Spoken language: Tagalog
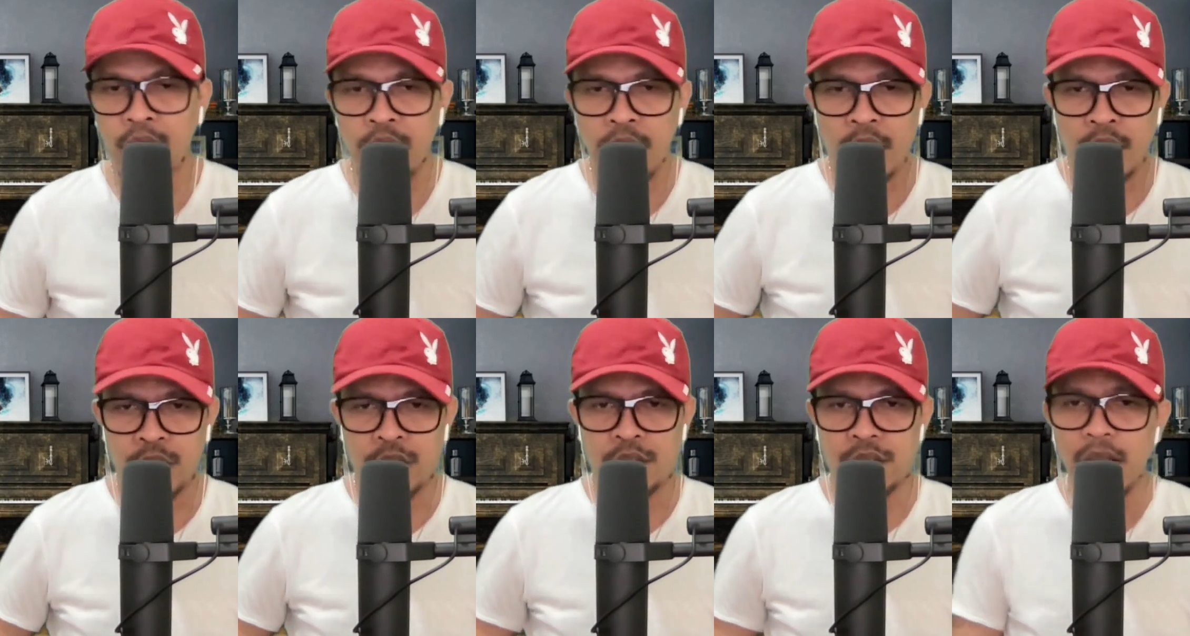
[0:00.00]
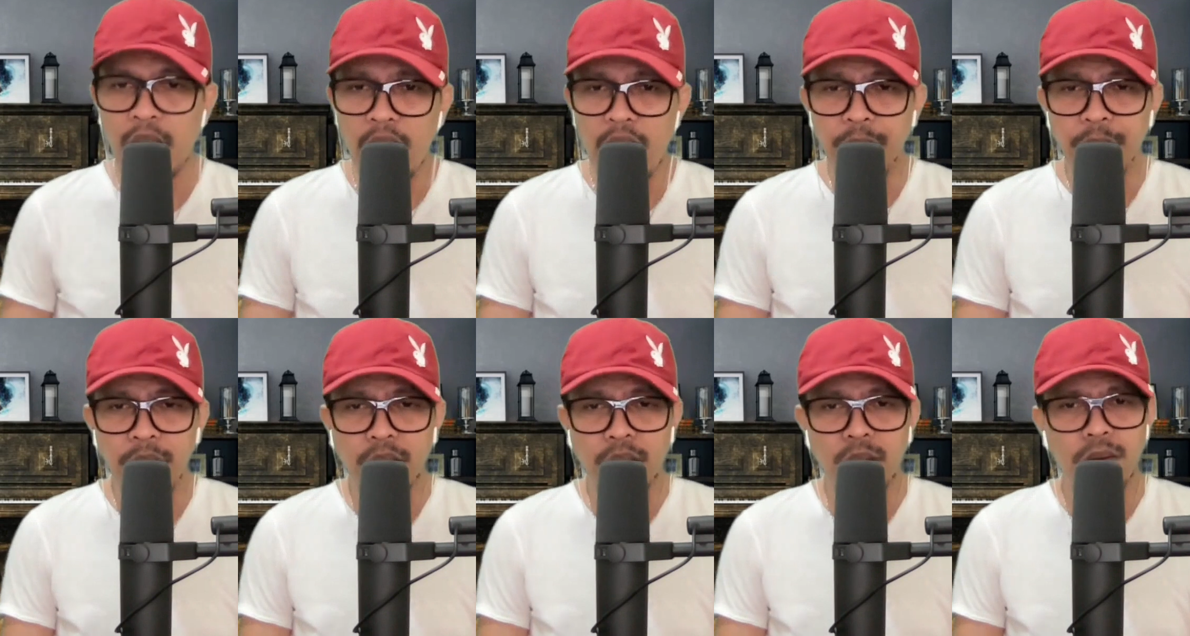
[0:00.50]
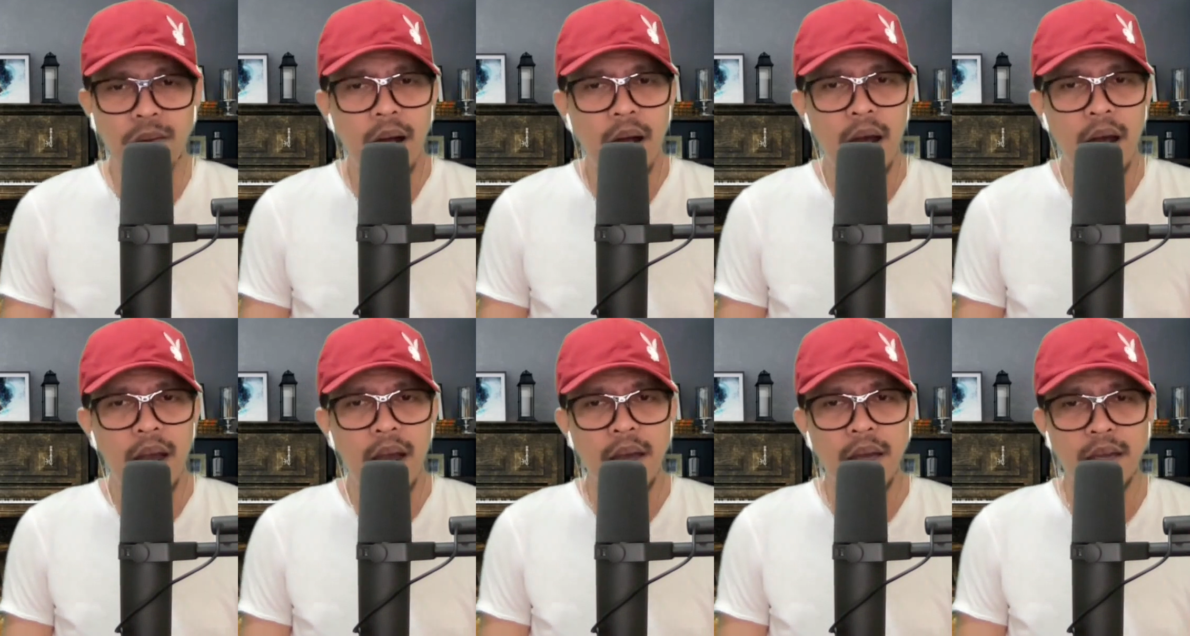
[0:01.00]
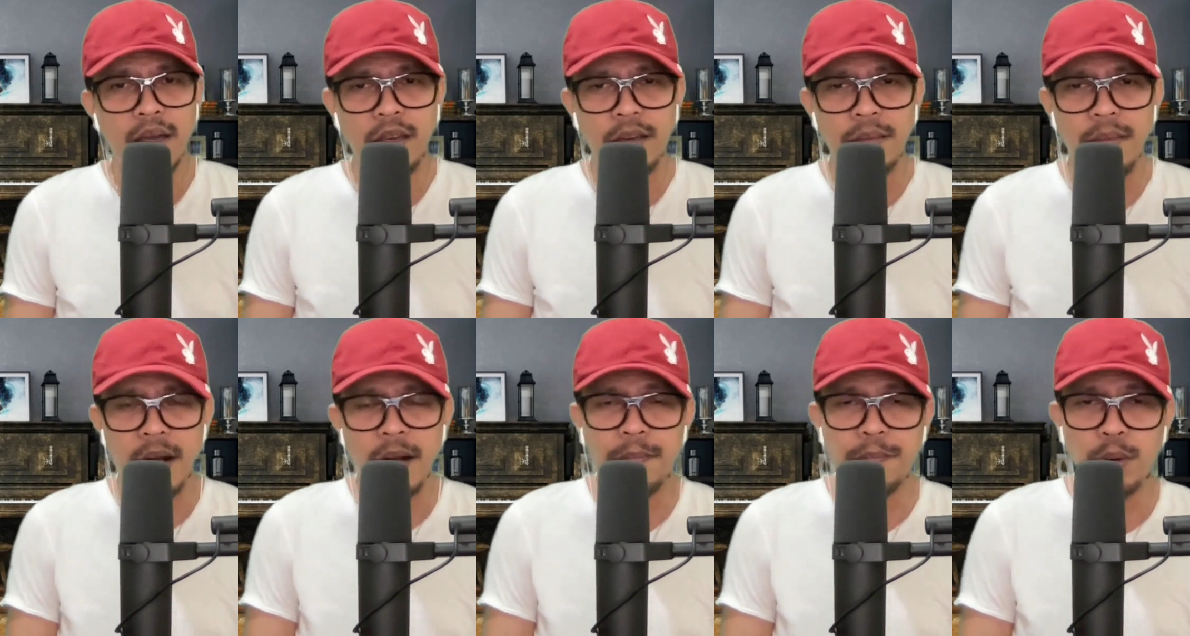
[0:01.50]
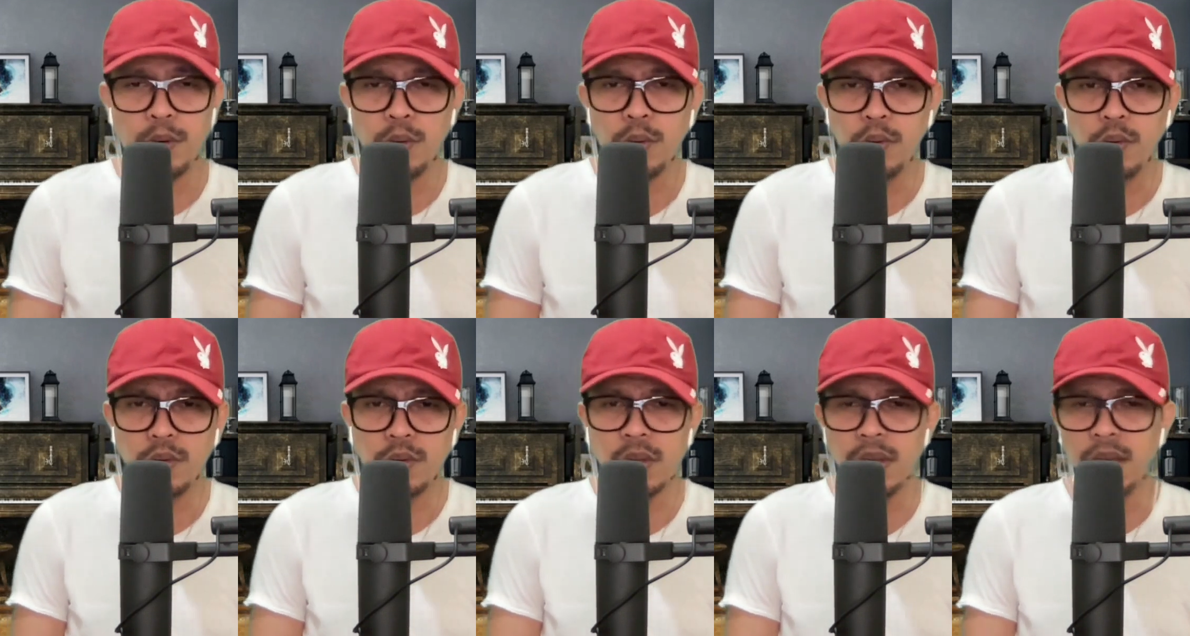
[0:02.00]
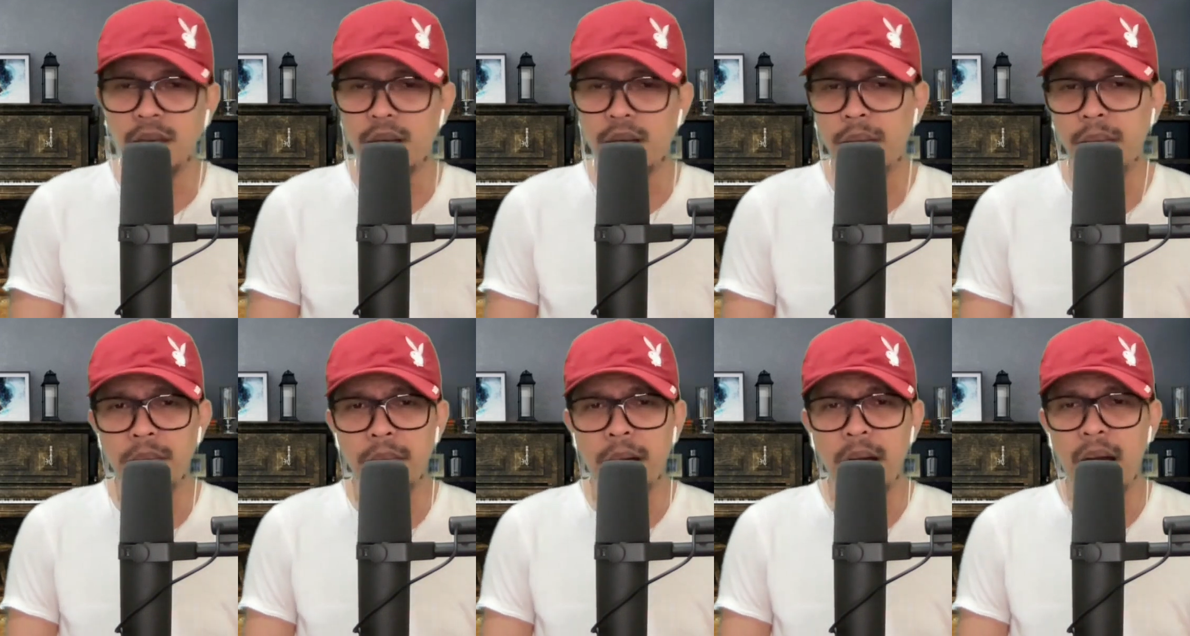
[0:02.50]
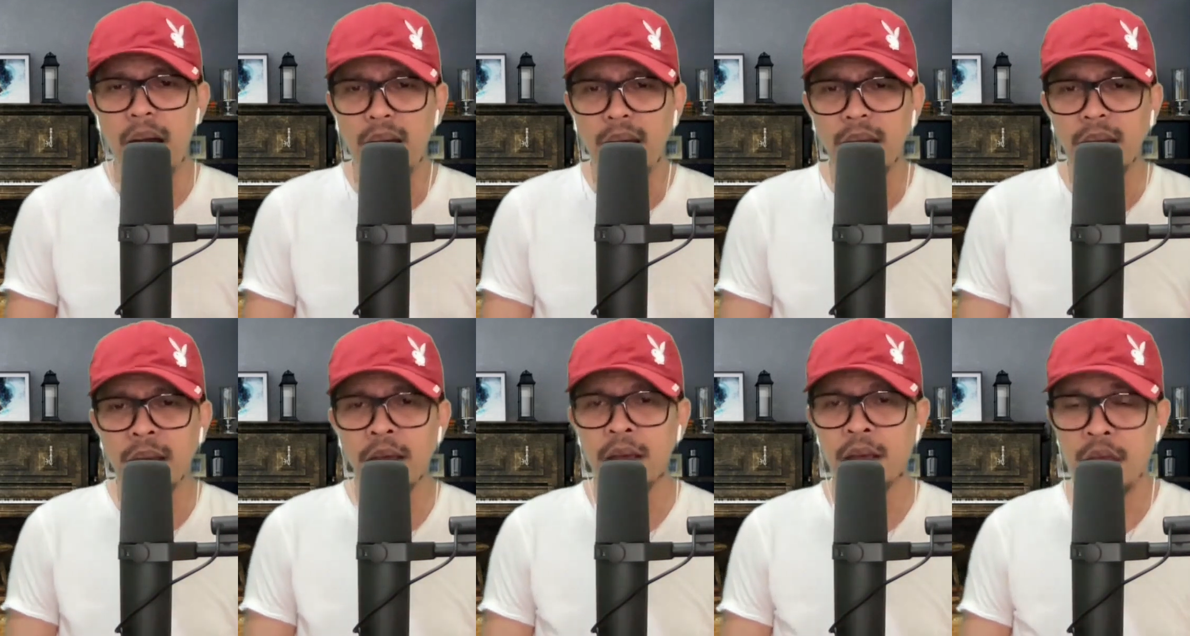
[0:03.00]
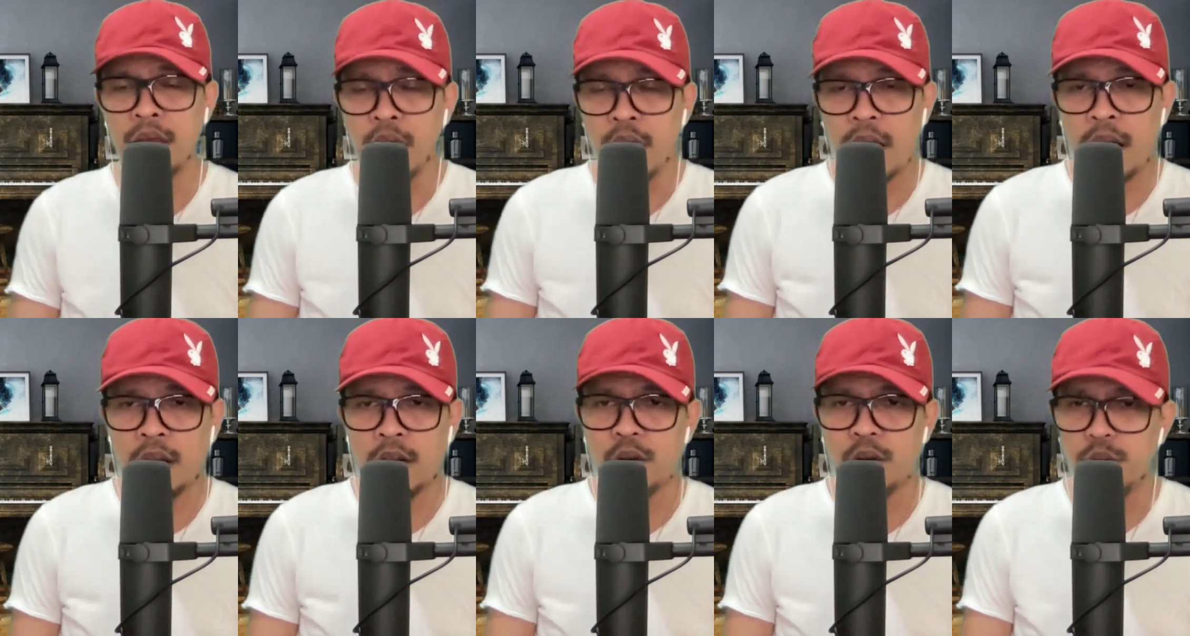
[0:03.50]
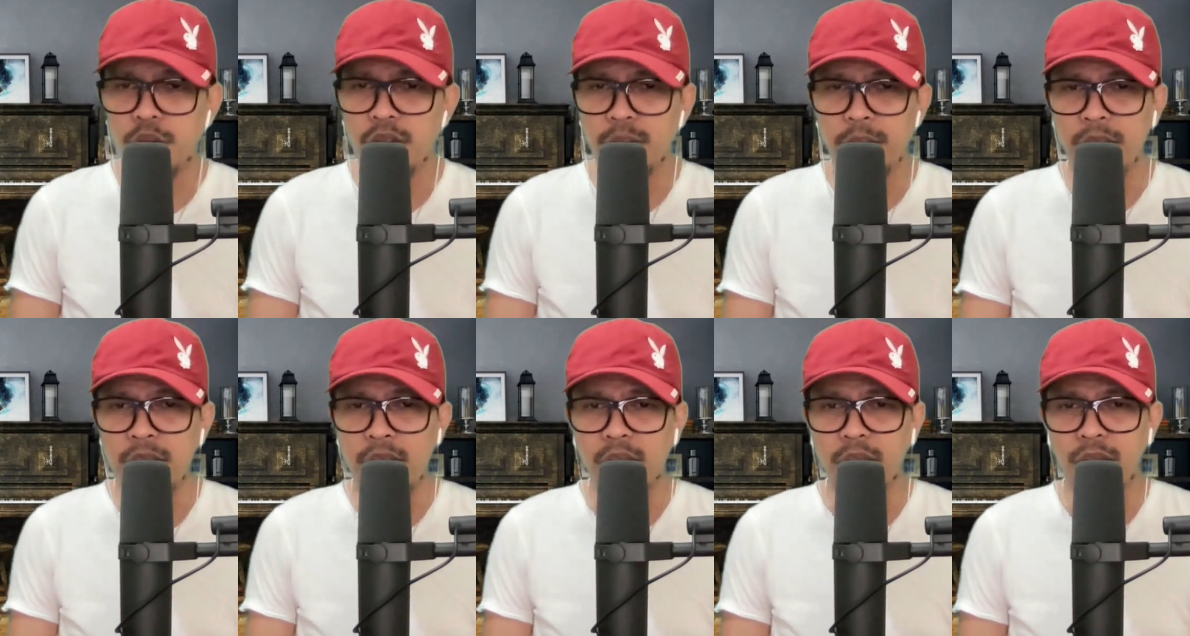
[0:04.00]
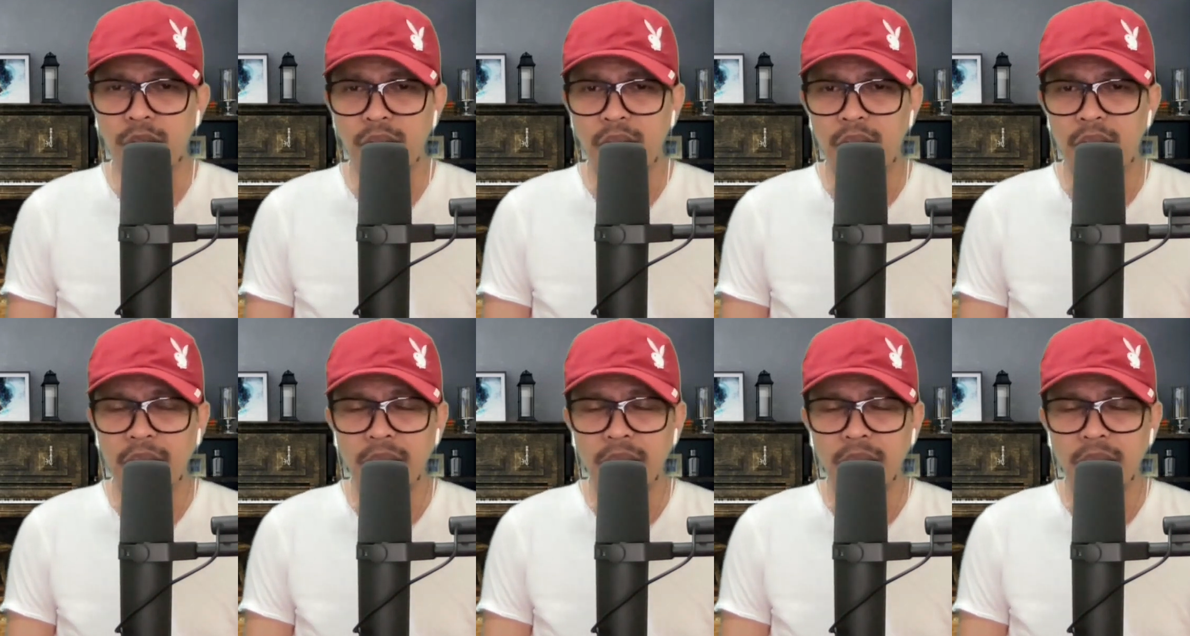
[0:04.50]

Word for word: Sabi ko ay mabuti naman Ako'y meron ng